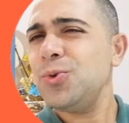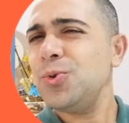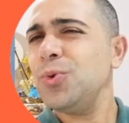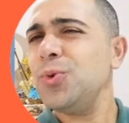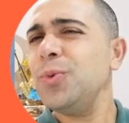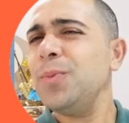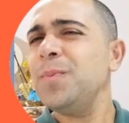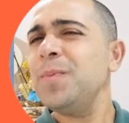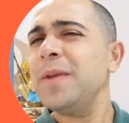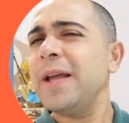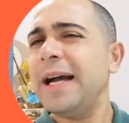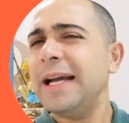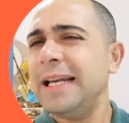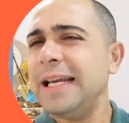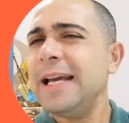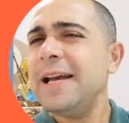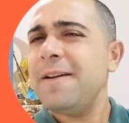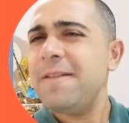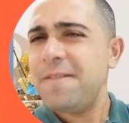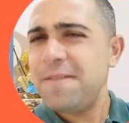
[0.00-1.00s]
şu
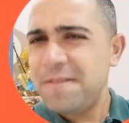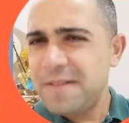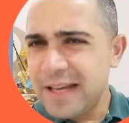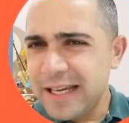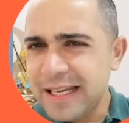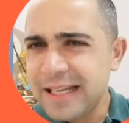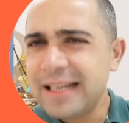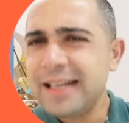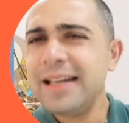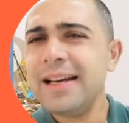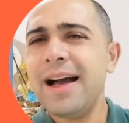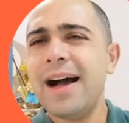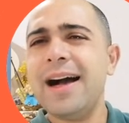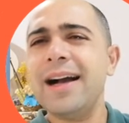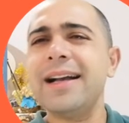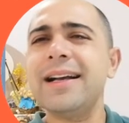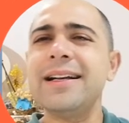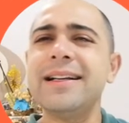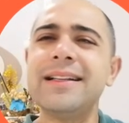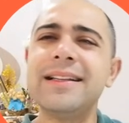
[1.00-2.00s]
hani fikrin
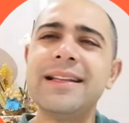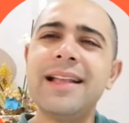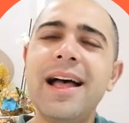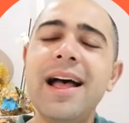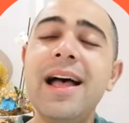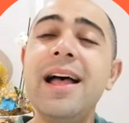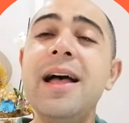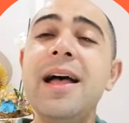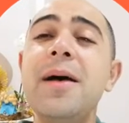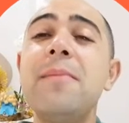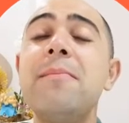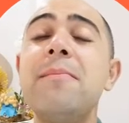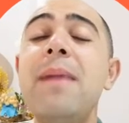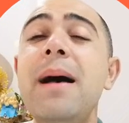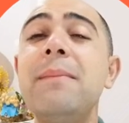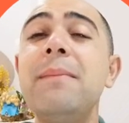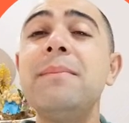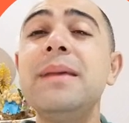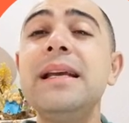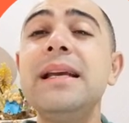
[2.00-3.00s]
hakkında
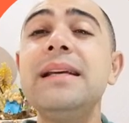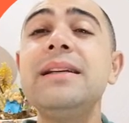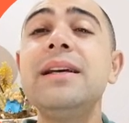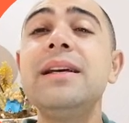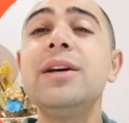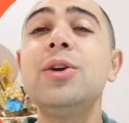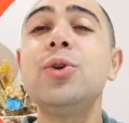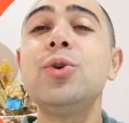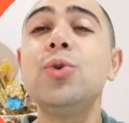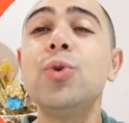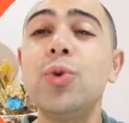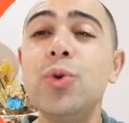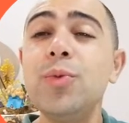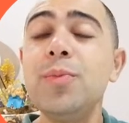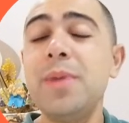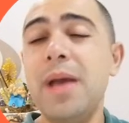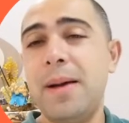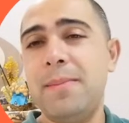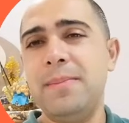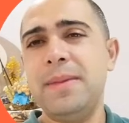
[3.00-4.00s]
ben bir
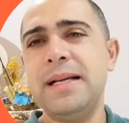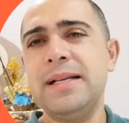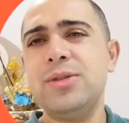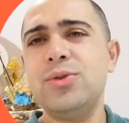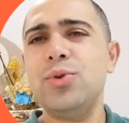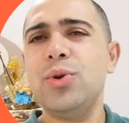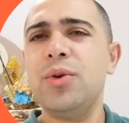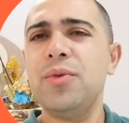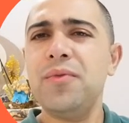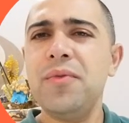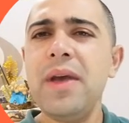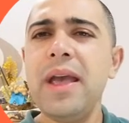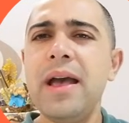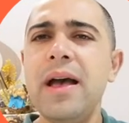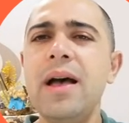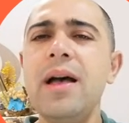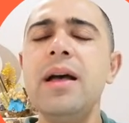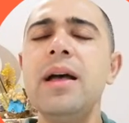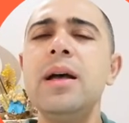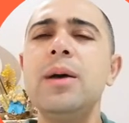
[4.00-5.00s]
yorum yapmak istiyorum
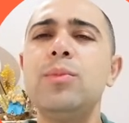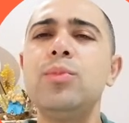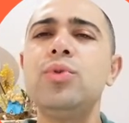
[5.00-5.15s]
veya